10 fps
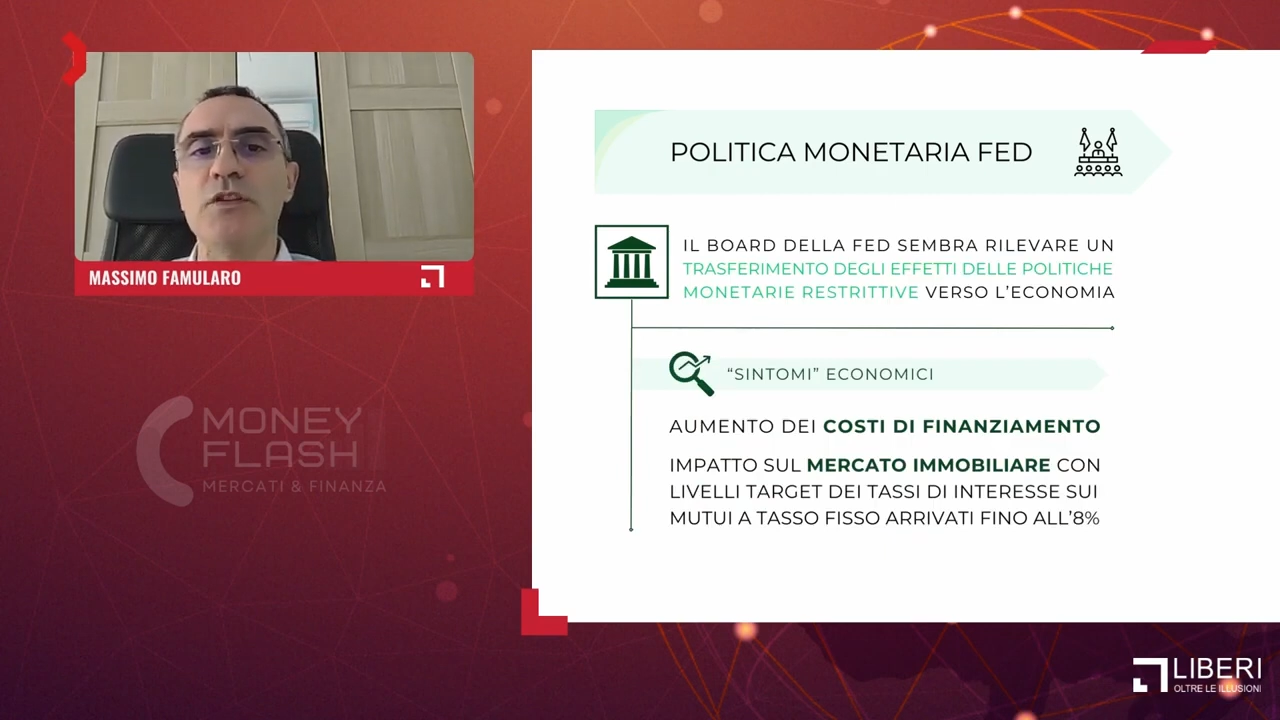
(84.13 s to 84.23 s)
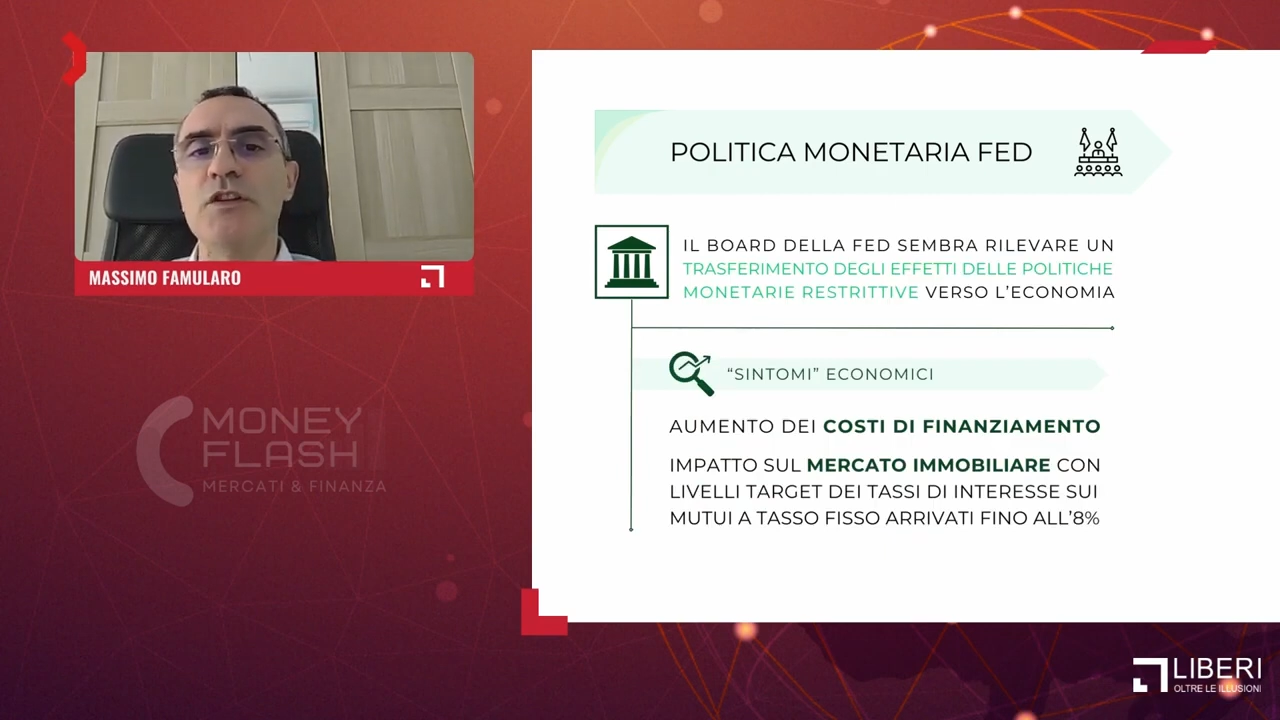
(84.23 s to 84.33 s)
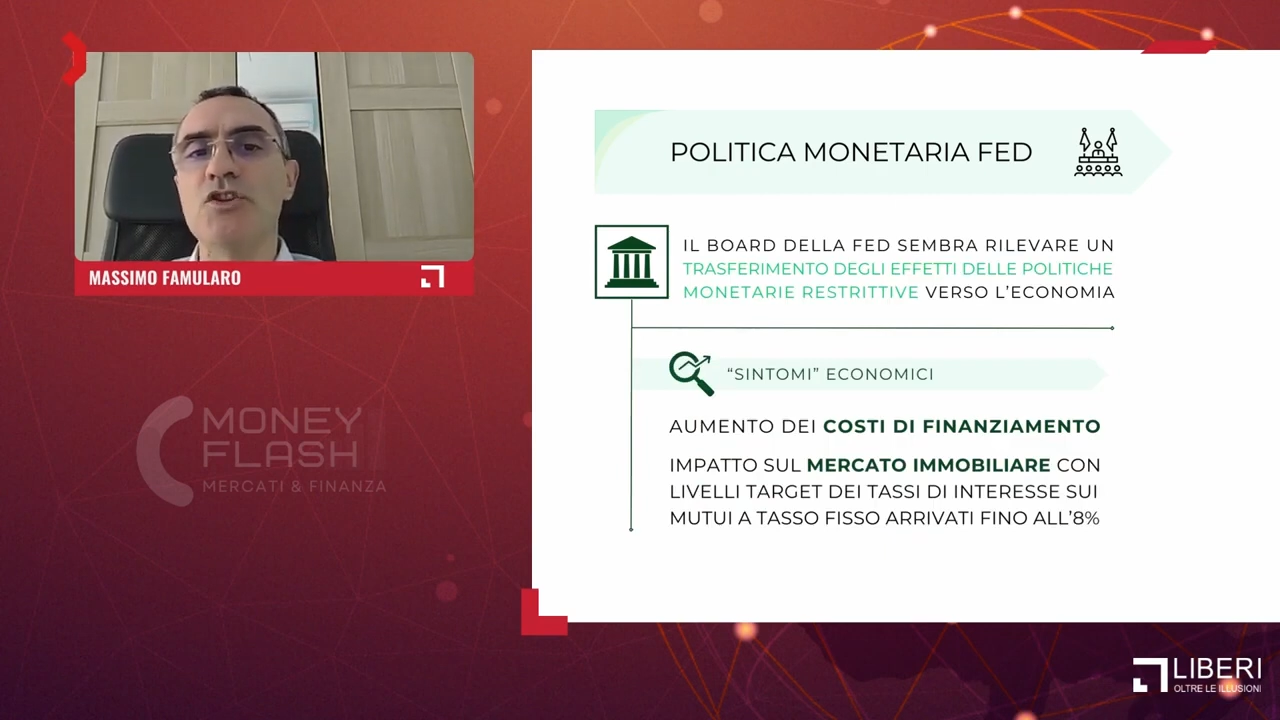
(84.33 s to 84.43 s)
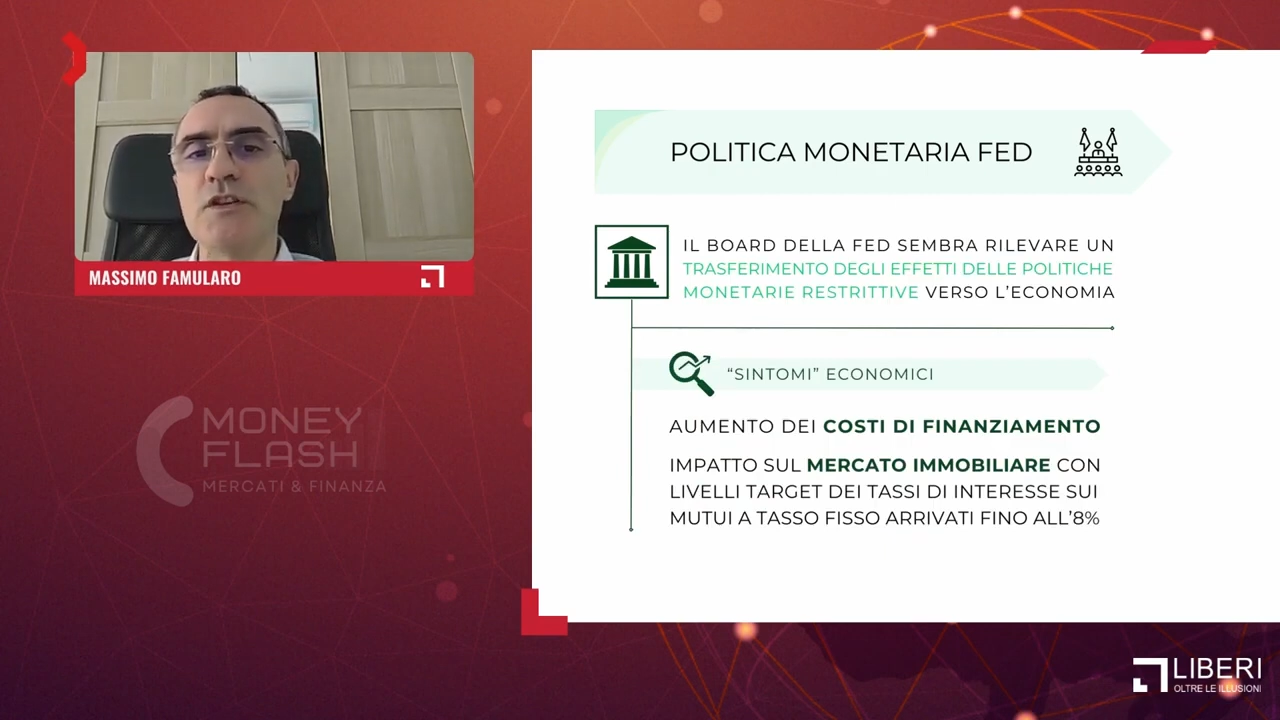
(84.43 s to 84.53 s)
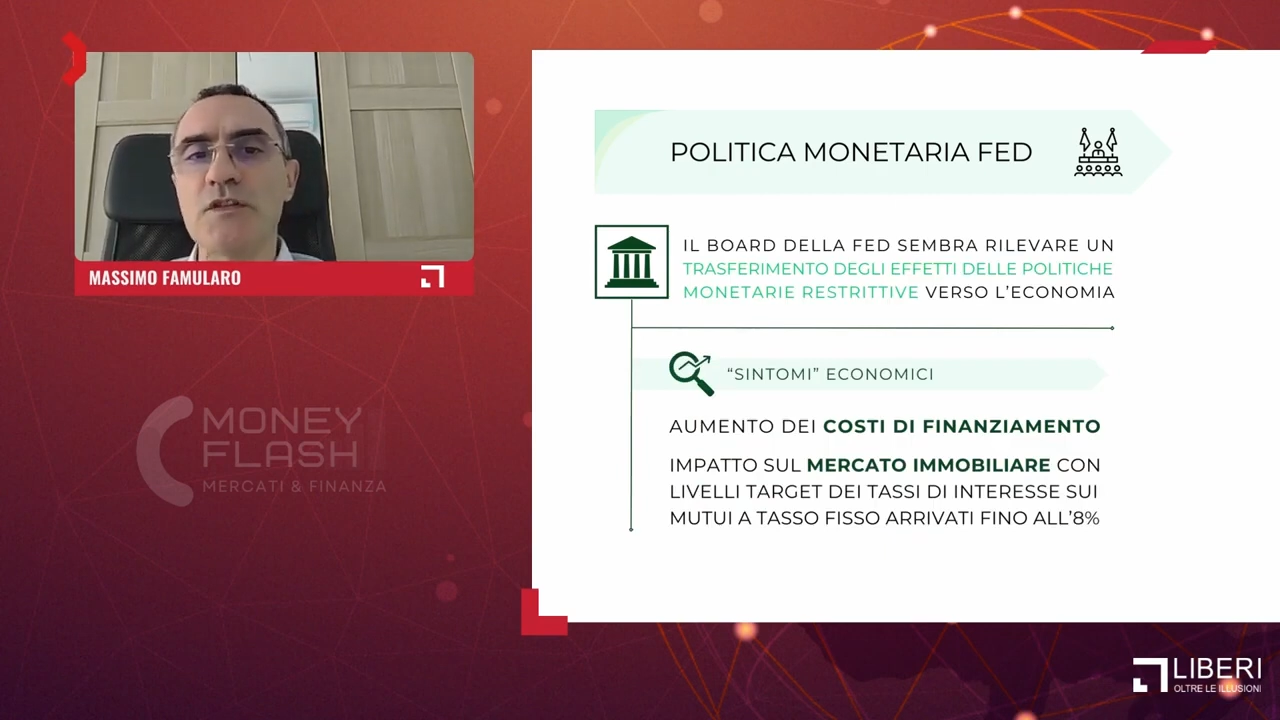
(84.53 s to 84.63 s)

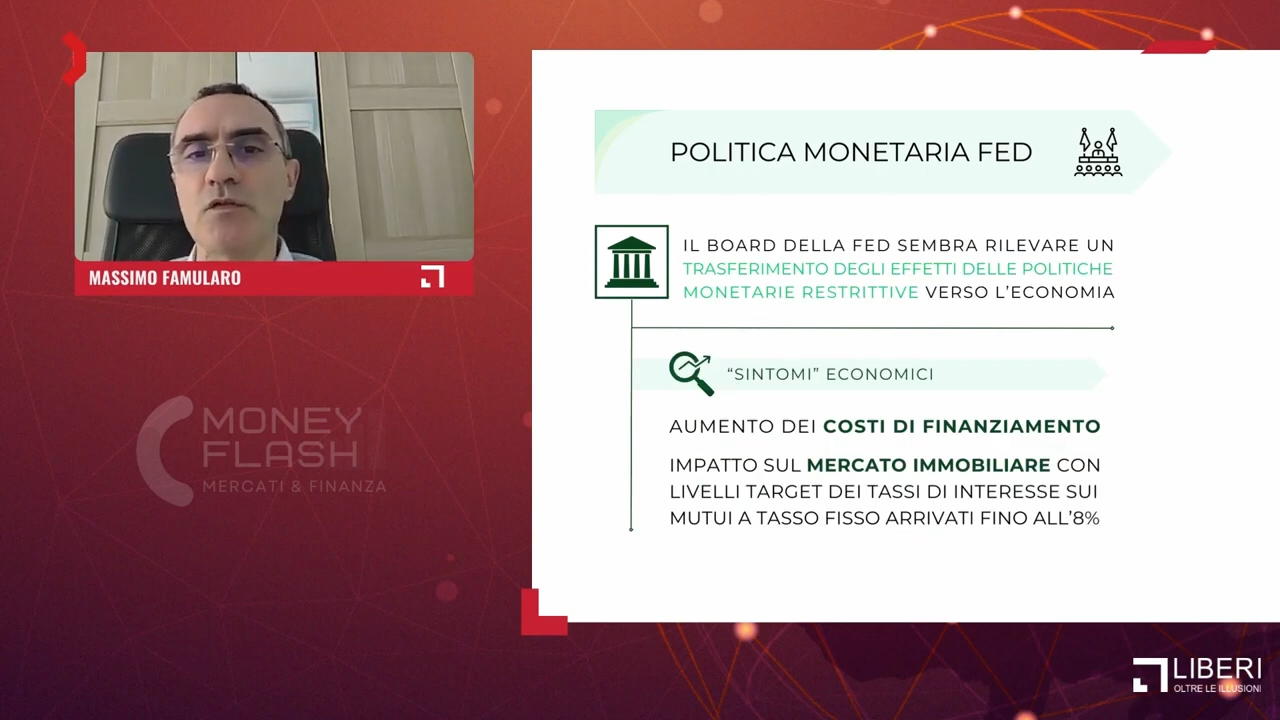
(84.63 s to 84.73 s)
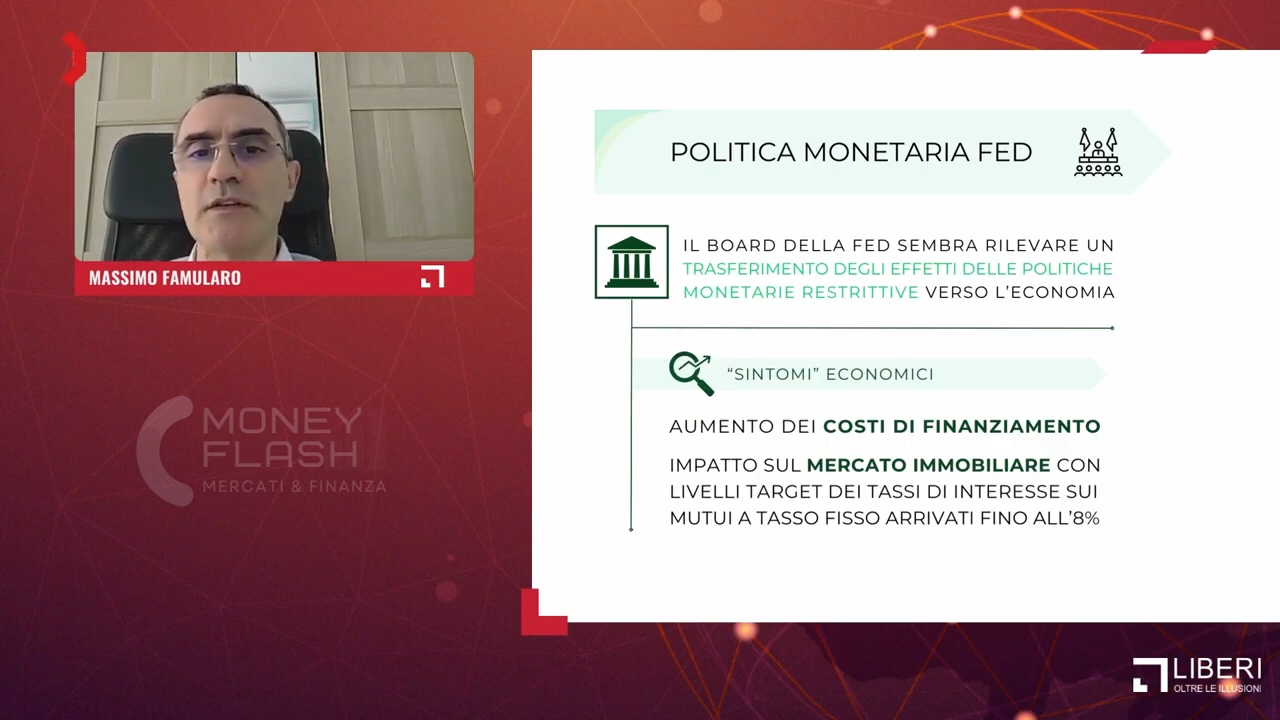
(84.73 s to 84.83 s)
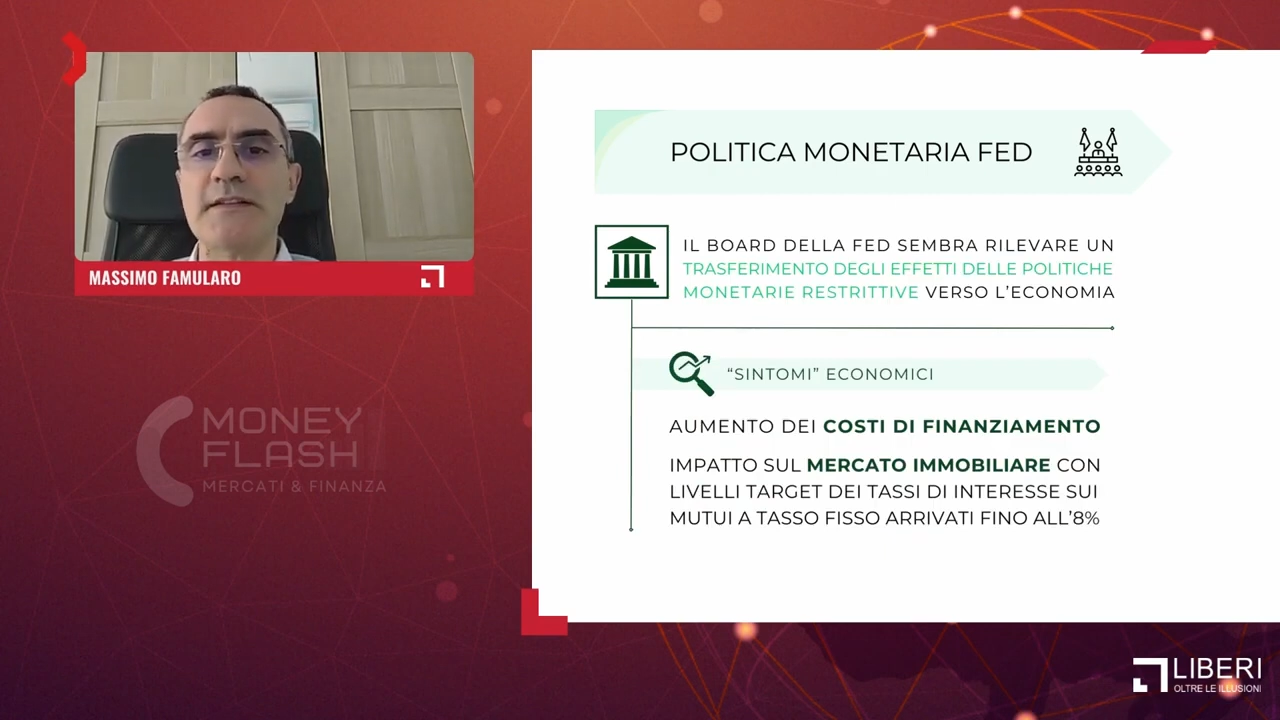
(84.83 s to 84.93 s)
decisione